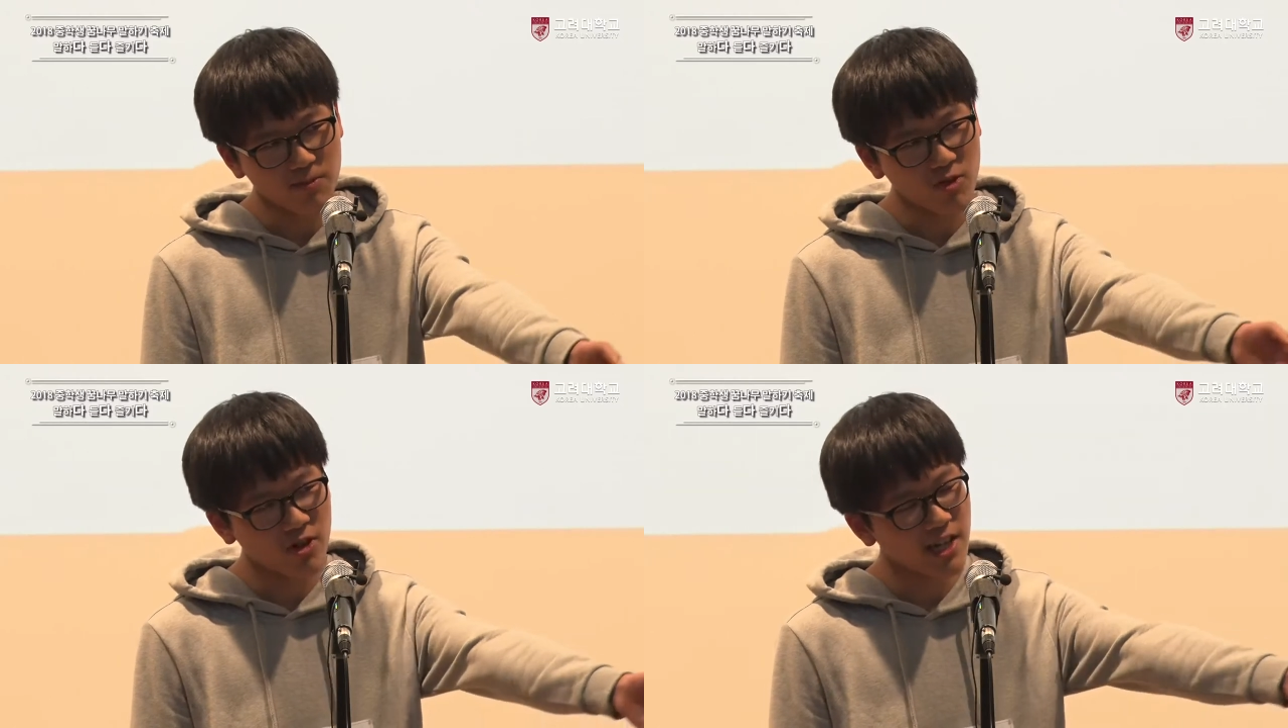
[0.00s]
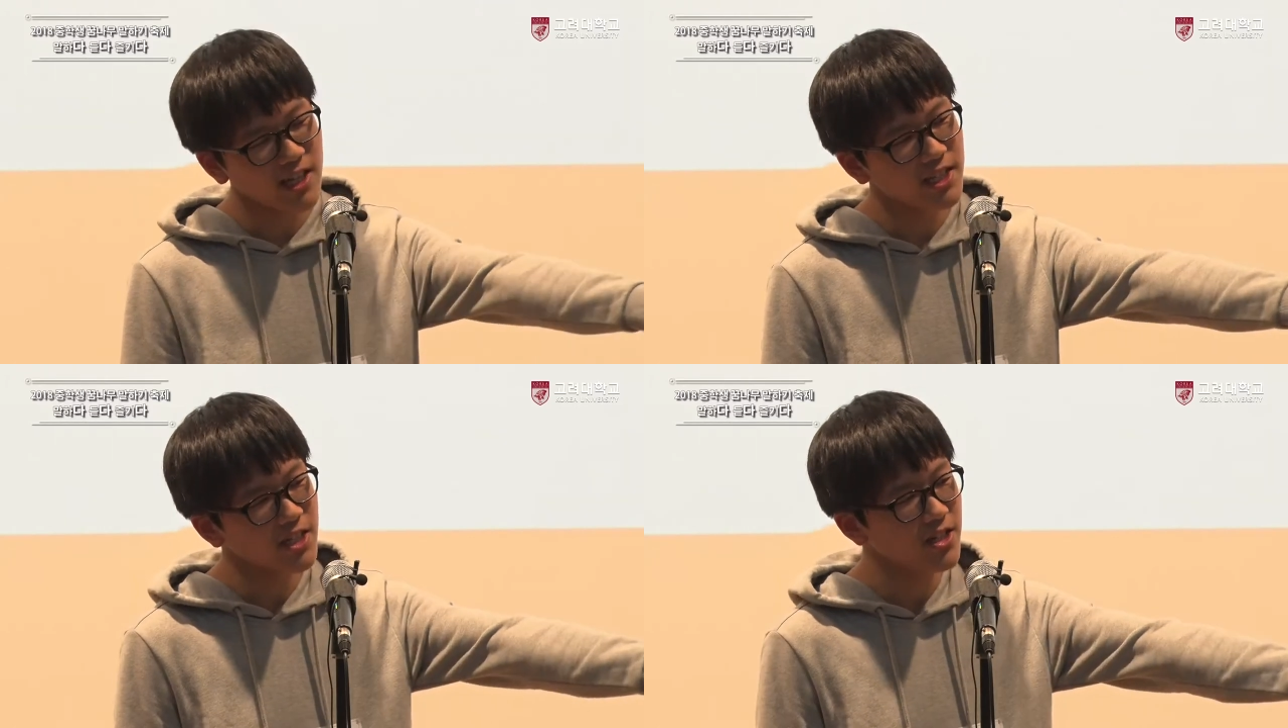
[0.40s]
무언가의
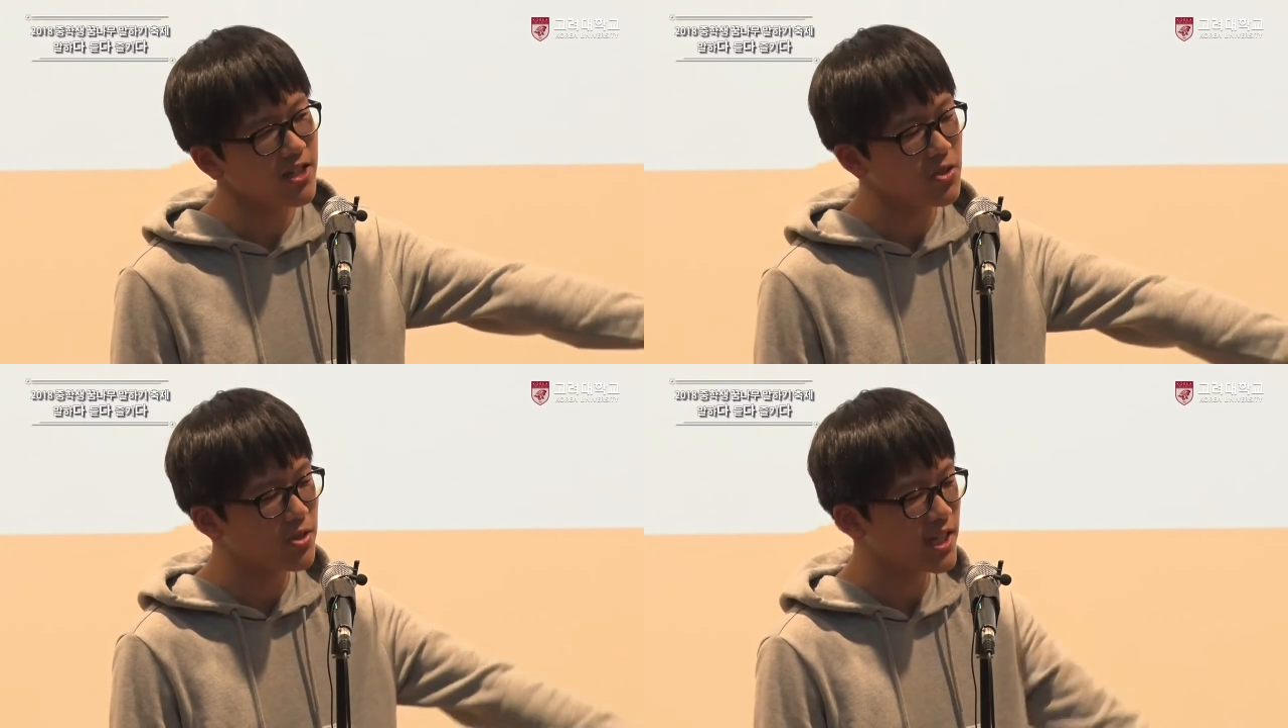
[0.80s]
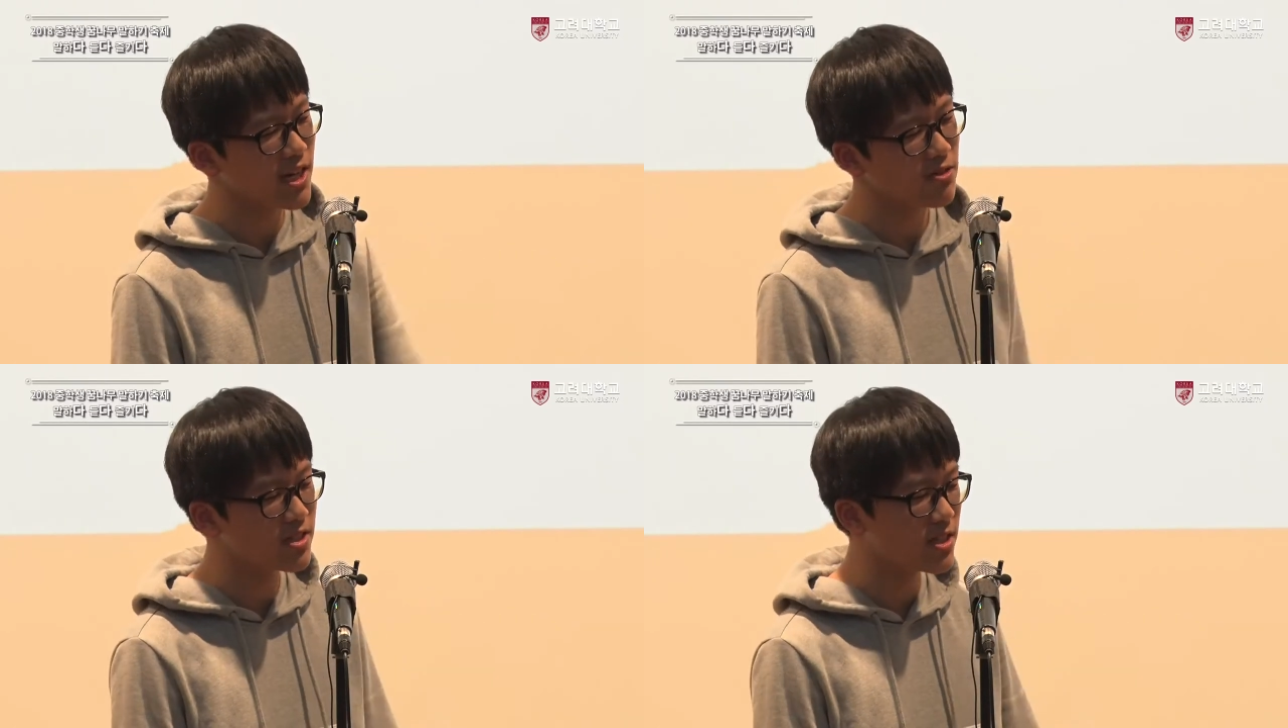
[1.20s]
시련이
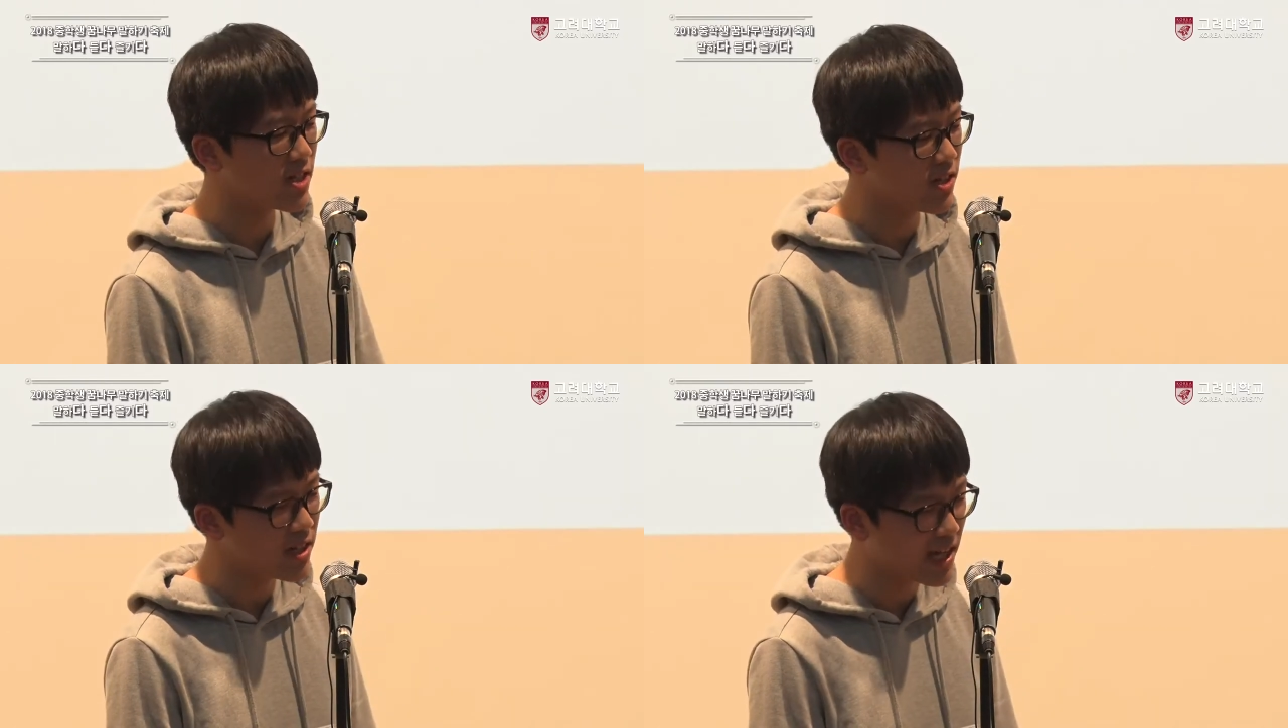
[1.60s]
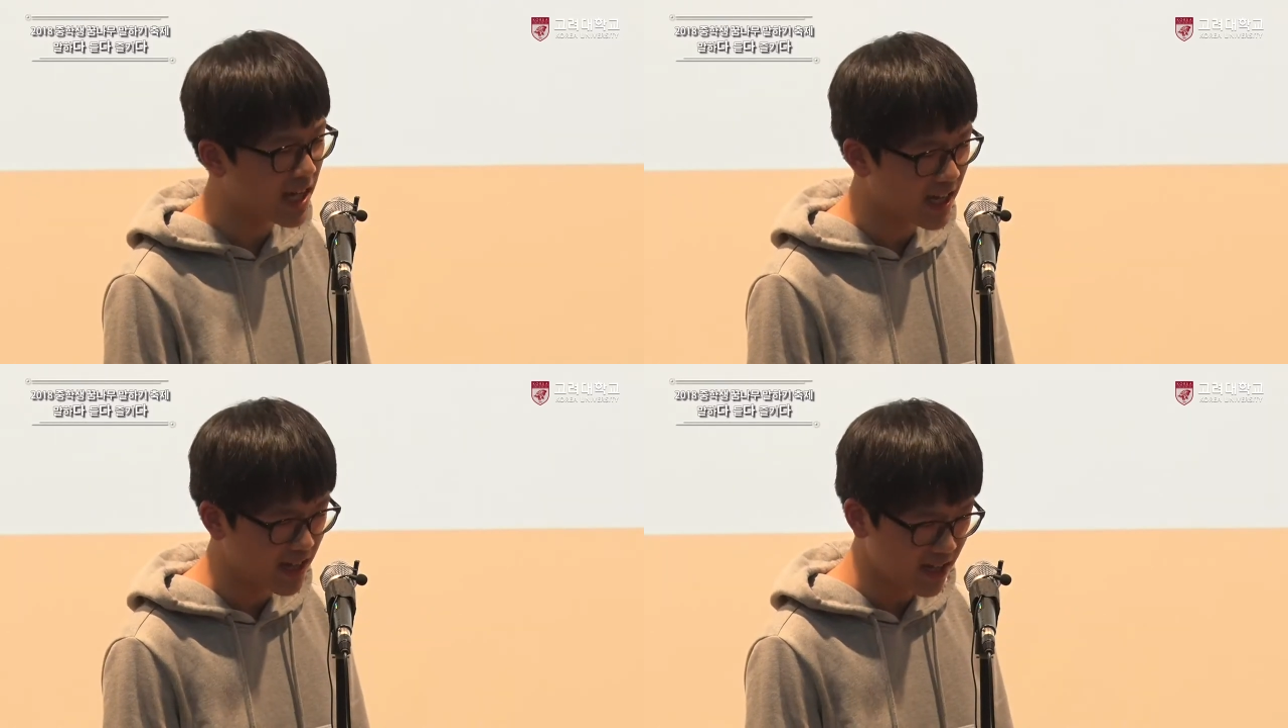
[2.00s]
존재하고 있을
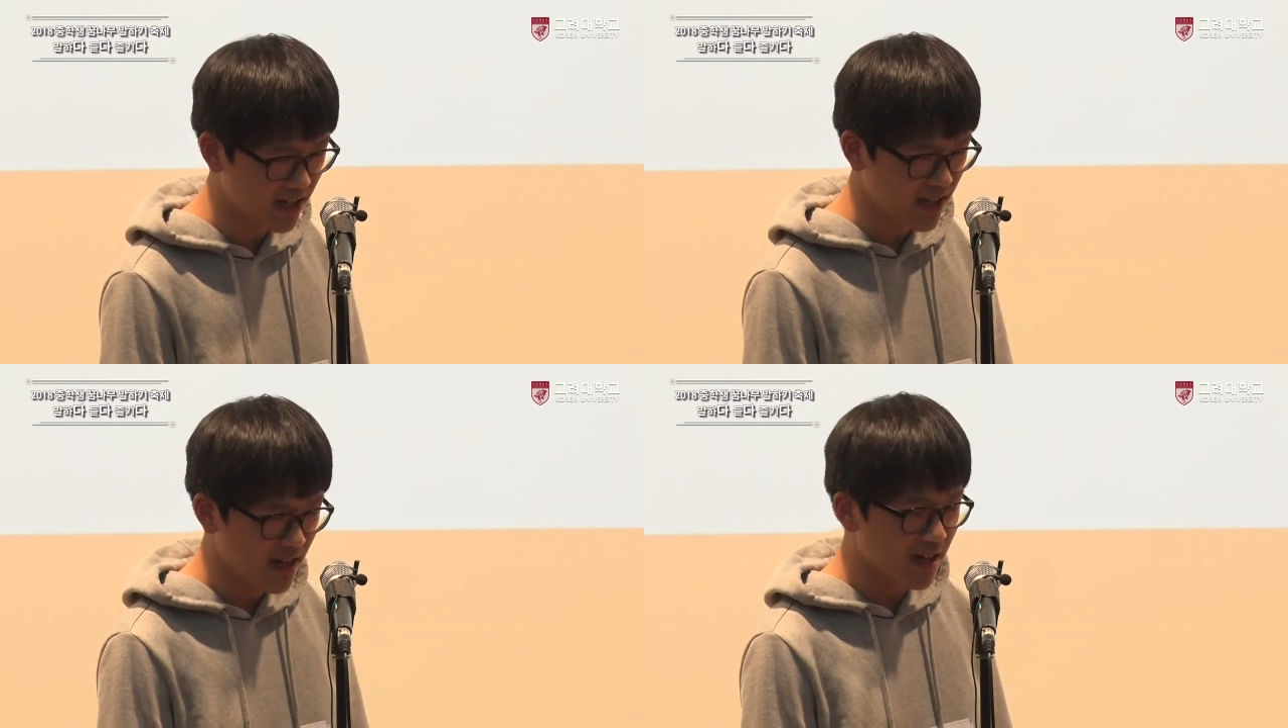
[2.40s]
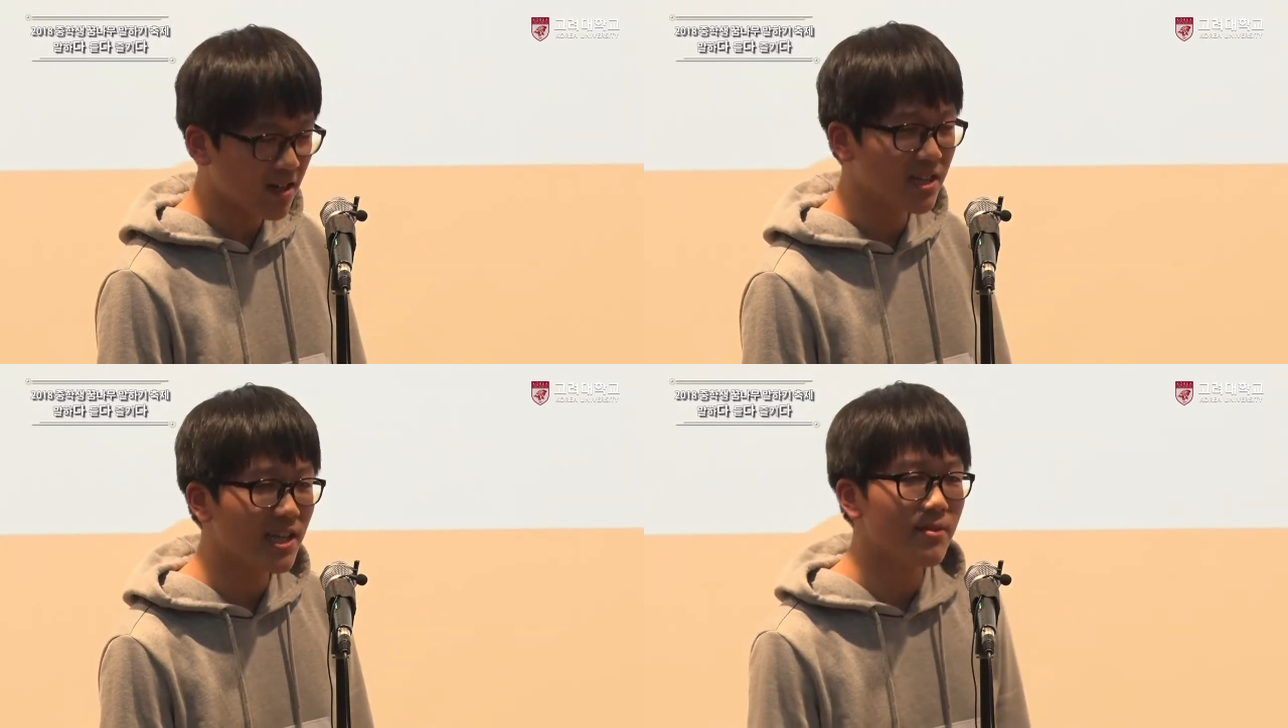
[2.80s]
터였는데
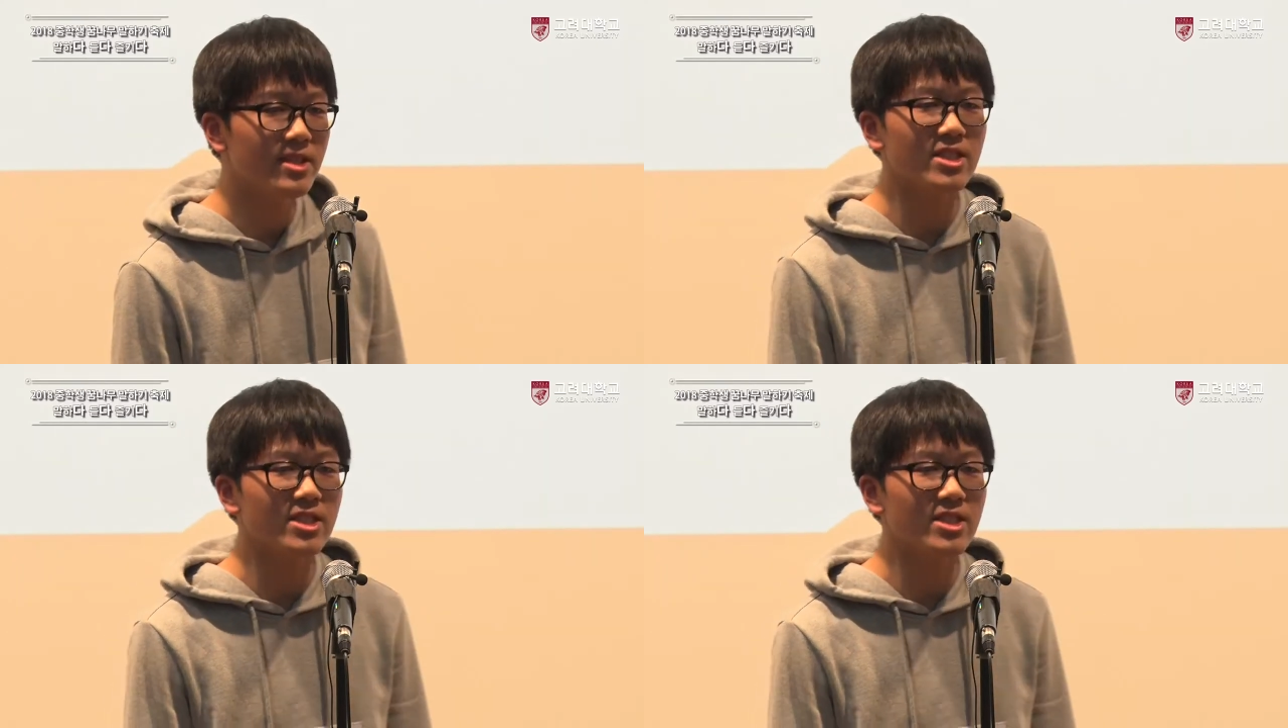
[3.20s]
그렇다면